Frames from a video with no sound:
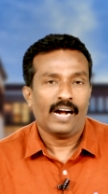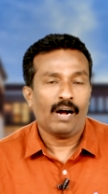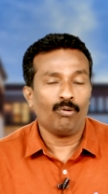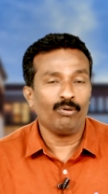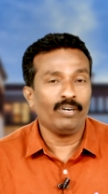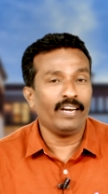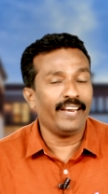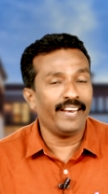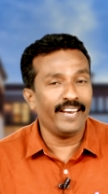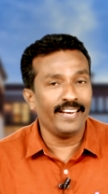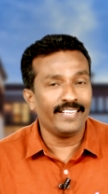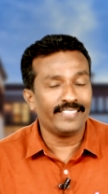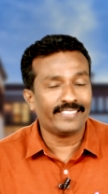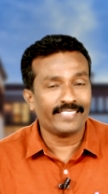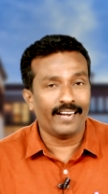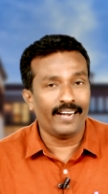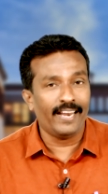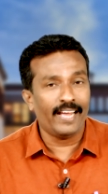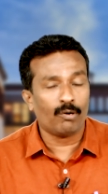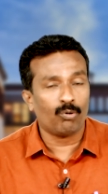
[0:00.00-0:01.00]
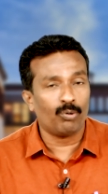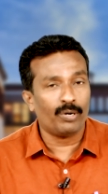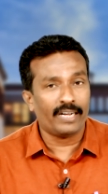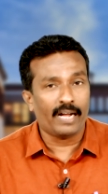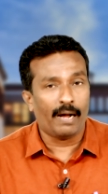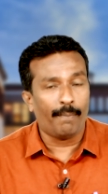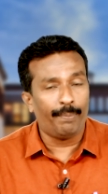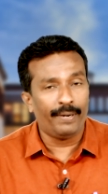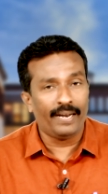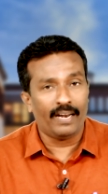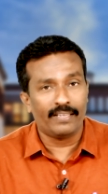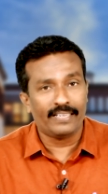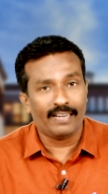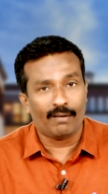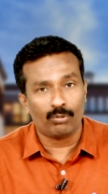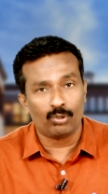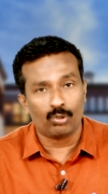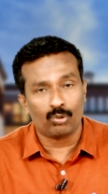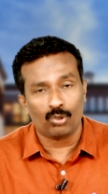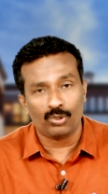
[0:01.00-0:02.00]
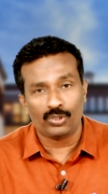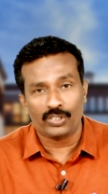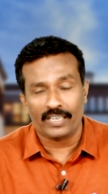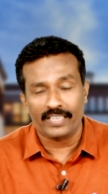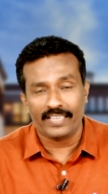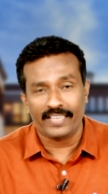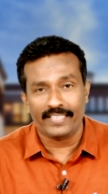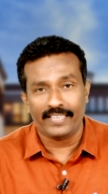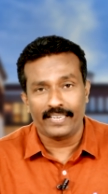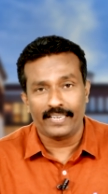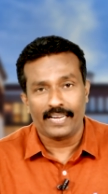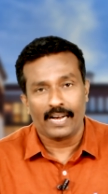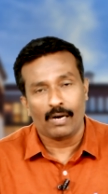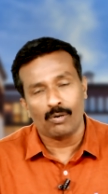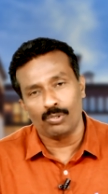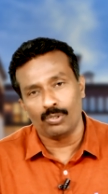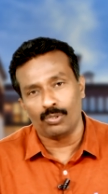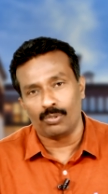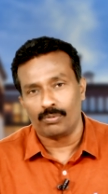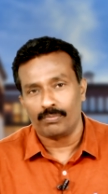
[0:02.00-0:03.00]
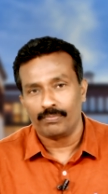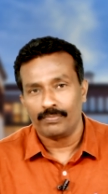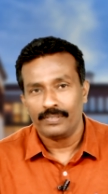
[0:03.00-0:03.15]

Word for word: అవునండి నిచ్చెన లేకుండా గబ్రియల దేవదూత వచ్చాడు కదా అవును